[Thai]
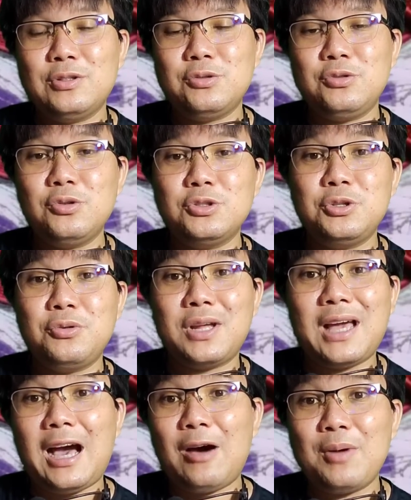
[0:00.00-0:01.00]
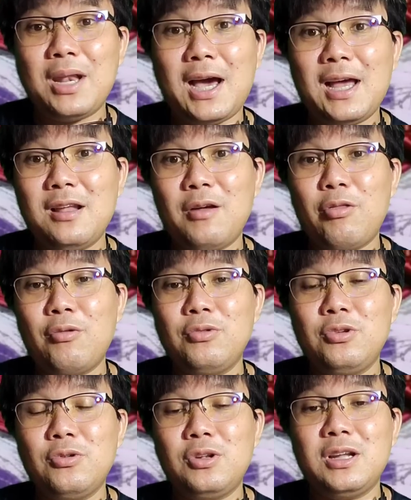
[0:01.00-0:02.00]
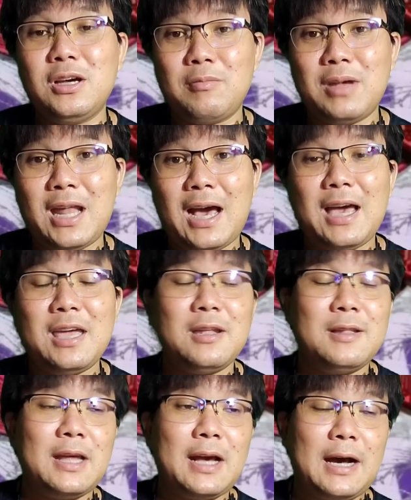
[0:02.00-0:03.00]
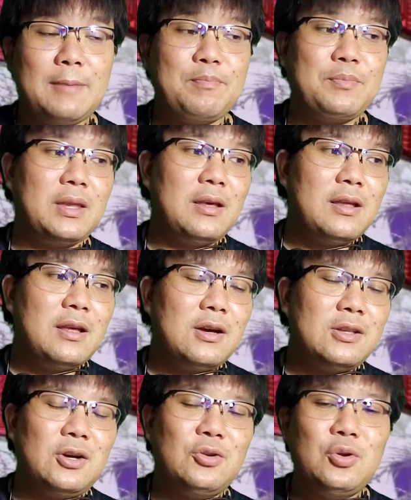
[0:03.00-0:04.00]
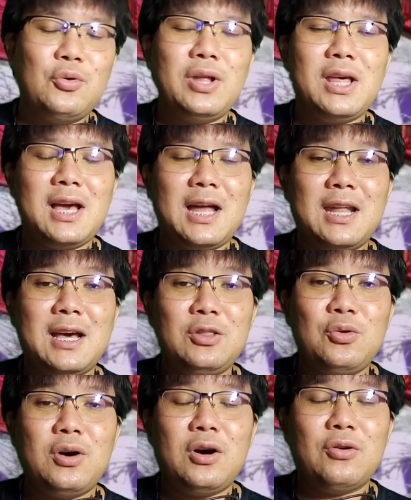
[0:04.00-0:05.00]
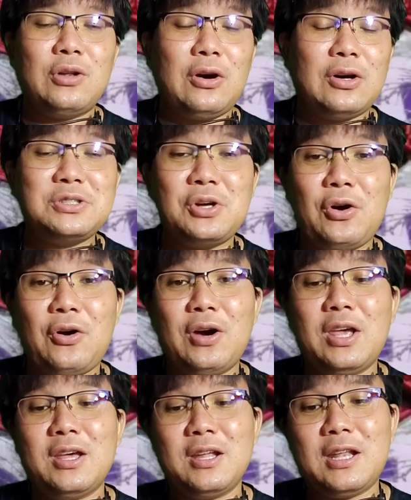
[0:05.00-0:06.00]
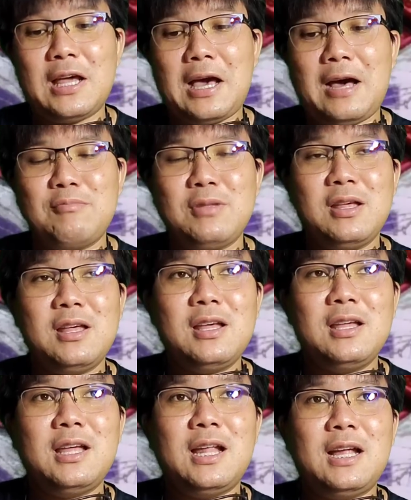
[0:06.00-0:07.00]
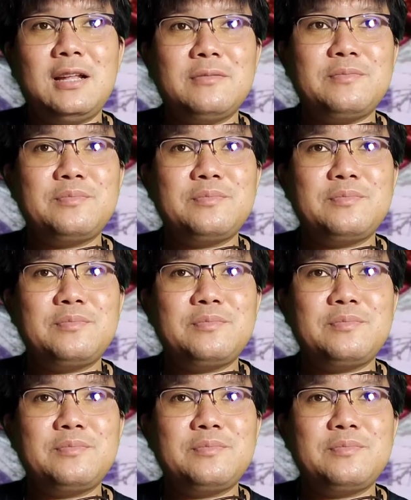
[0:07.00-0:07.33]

ศูนย์จุดศูนย์เก้า ไปได้หรือ ศูนย์จุดหนึ่ง ไปได้นะครับก็ต้องดูด้วยกันนะตัวของ Dogecoin นะครับดังนั้น